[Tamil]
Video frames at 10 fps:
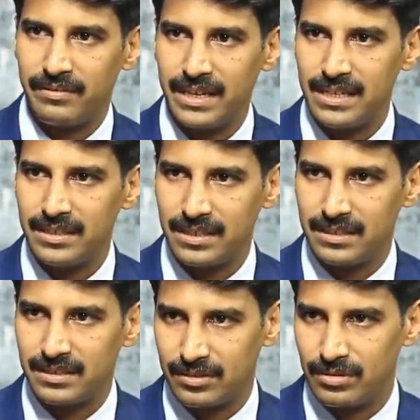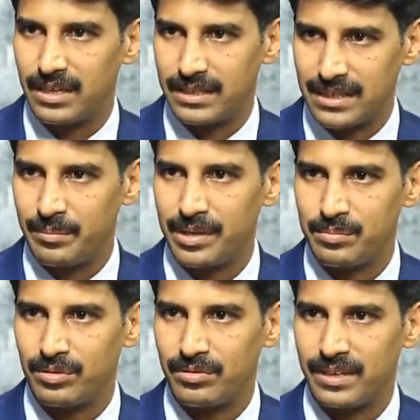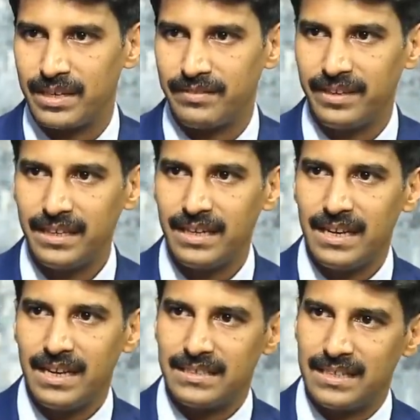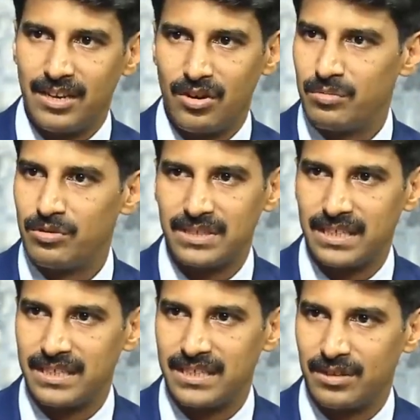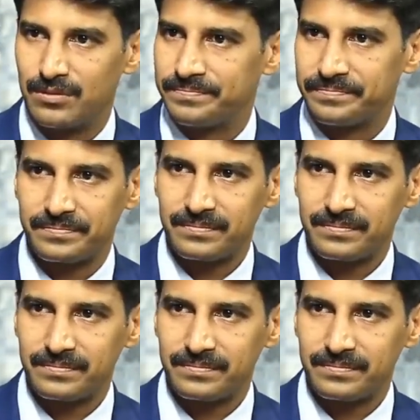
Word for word: வயிறுக்குள்ளே சாப்பாடு போன உடனேவே சில ஹார்மோன் செக்ரீட் ஆகும்